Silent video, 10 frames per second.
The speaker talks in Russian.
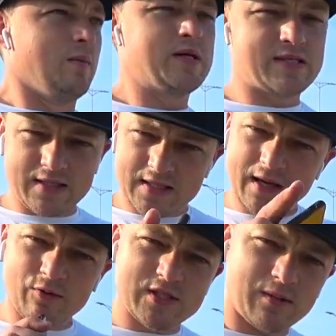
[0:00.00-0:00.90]
Мы, кстати,
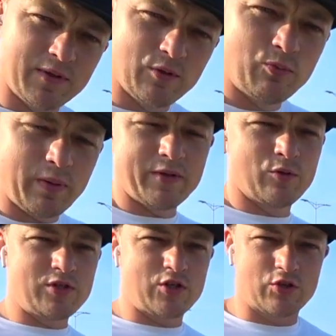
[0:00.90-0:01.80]
я вот забыл
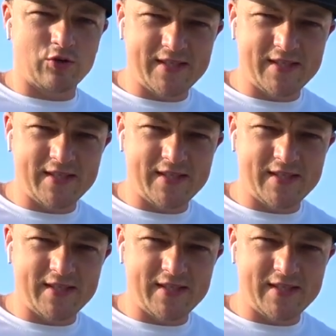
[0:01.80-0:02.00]
упомянуть еще